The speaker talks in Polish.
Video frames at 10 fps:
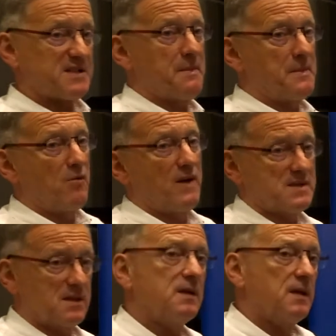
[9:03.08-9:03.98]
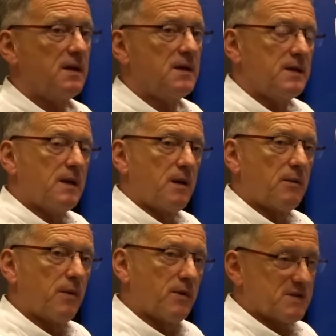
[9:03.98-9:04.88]
mam na uwadze, mhm.
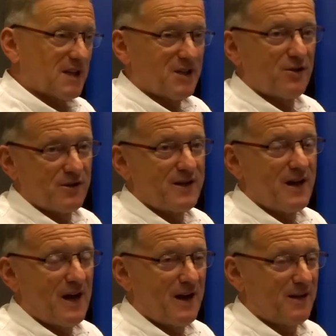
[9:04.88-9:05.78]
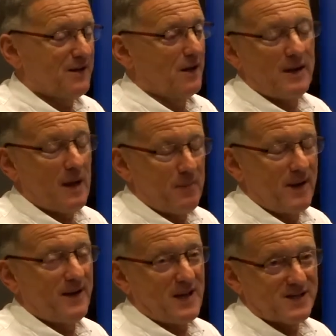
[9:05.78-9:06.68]
bo z kategorii na A, na
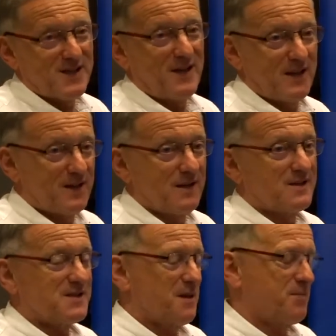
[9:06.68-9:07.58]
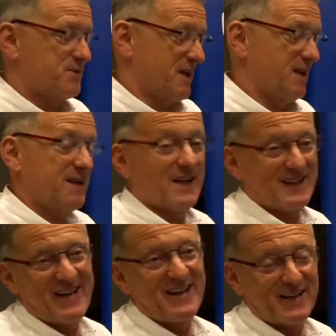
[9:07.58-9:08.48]
B, na C, na C plus E i tak
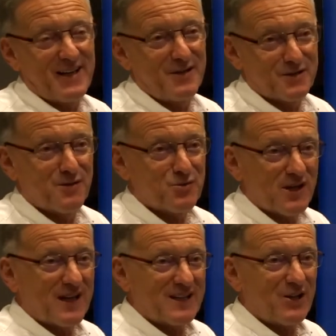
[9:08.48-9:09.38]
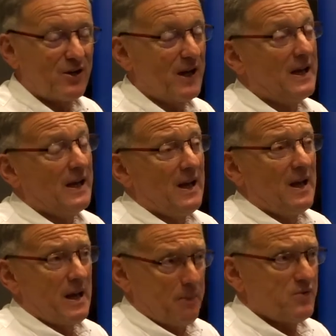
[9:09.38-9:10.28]
dalej, i tak dalej, no są różne kategorie.
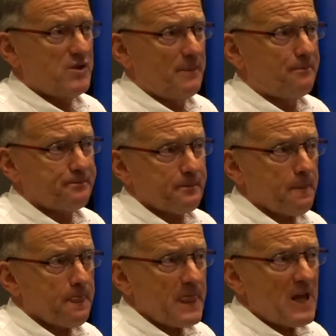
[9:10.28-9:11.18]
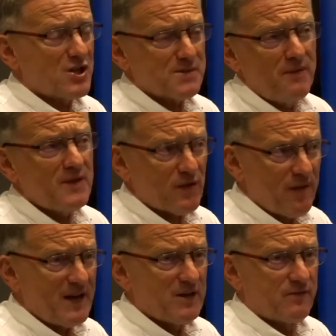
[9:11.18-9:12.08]
Ja powiedziałem, rozmowy
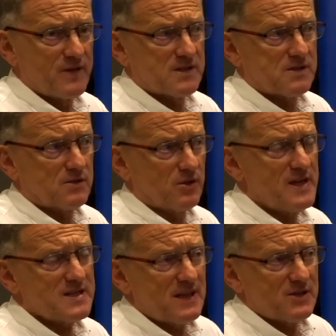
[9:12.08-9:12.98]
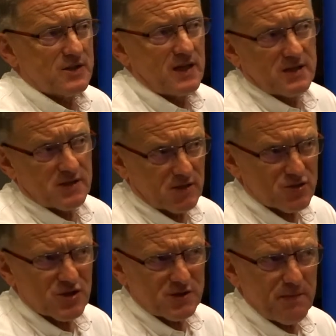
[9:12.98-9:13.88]
trwają, więc to nie jest tak, ja
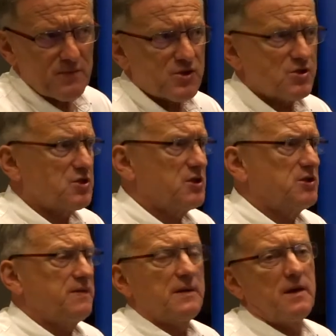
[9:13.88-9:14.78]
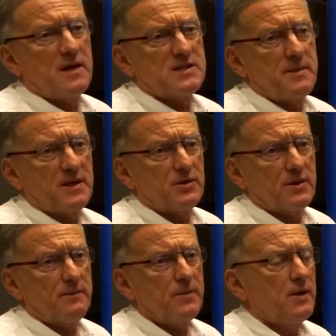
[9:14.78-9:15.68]
troszkę się pomyślę, że się dziwię
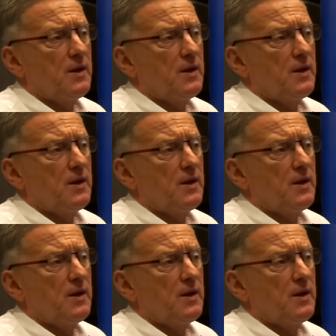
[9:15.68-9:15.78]
egzaminatorom, bo